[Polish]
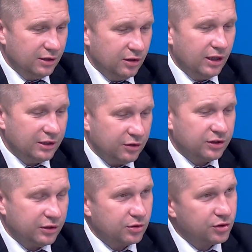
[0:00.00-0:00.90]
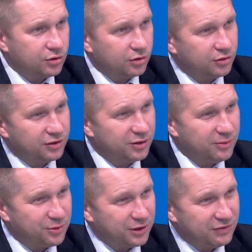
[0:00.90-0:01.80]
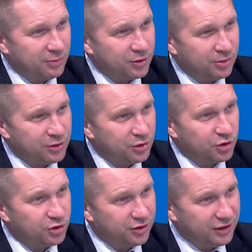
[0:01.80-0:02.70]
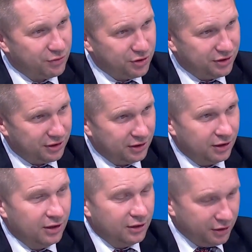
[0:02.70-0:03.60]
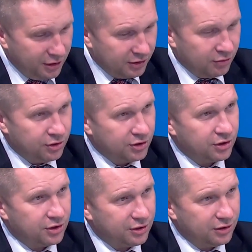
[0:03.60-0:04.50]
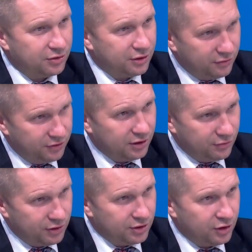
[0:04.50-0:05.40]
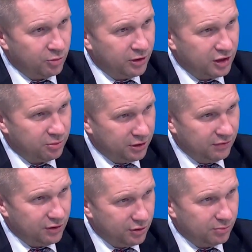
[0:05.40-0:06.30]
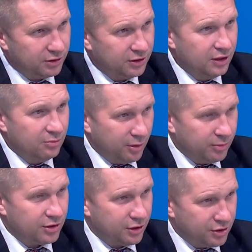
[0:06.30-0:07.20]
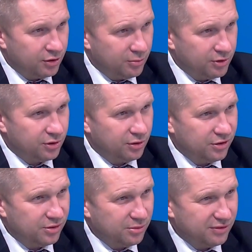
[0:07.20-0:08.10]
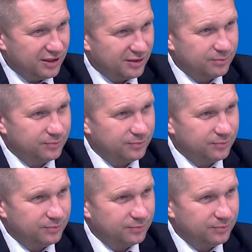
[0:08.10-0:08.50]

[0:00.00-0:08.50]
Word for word: No ale do tego, rozsąd, do tego małżeństwa potrzebny jest rozsądek rozsądek wszystkich i dlatego cieszę się z tego stanowiska wczorajszego pana Zbigniewa Ziobry. Mam nadzieję, że ono będzie kontynuowane.